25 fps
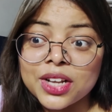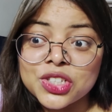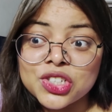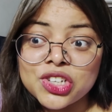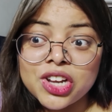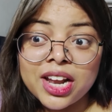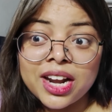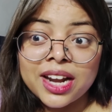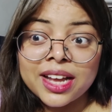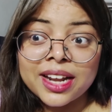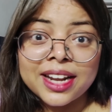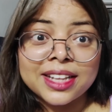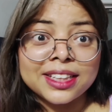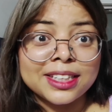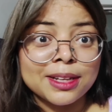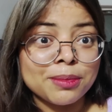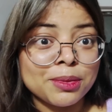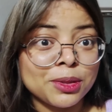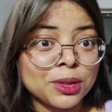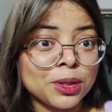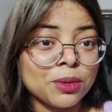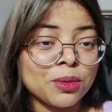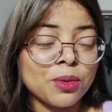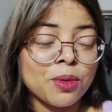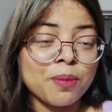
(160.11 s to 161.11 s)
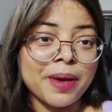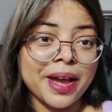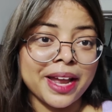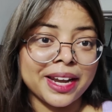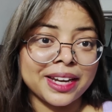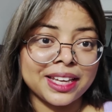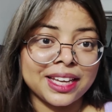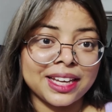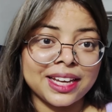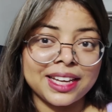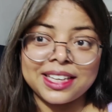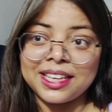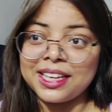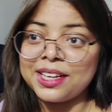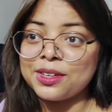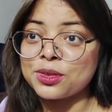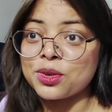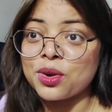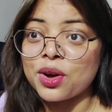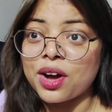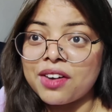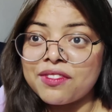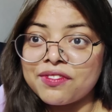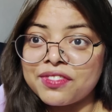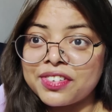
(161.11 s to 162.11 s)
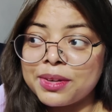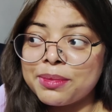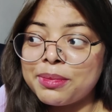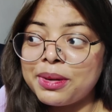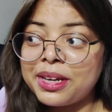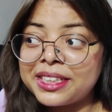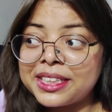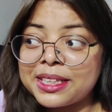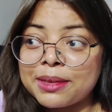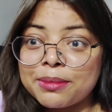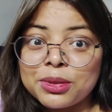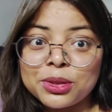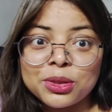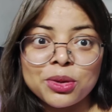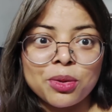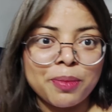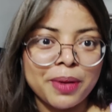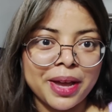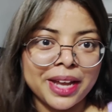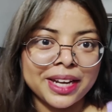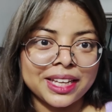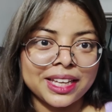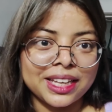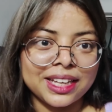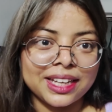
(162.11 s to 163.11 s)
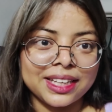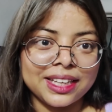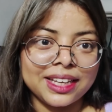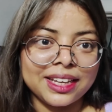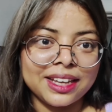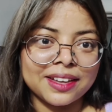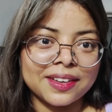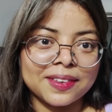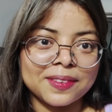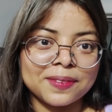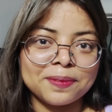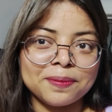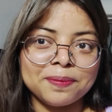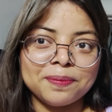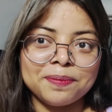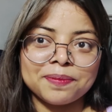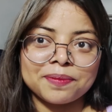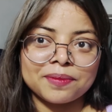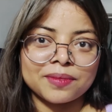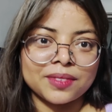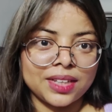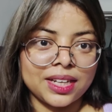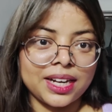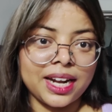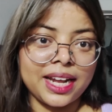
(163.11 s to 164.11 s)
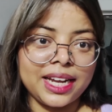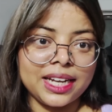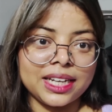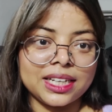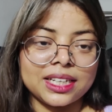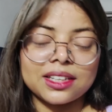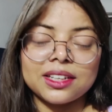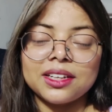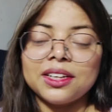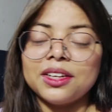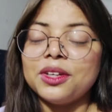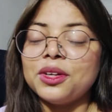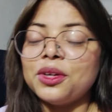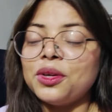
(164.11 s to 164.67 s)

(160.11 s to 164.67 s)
अच्छा लग रहा है तभी तो वो पहन के गई है उसको कंफर्टेबल है तभी तो वो पहन के गई है राइट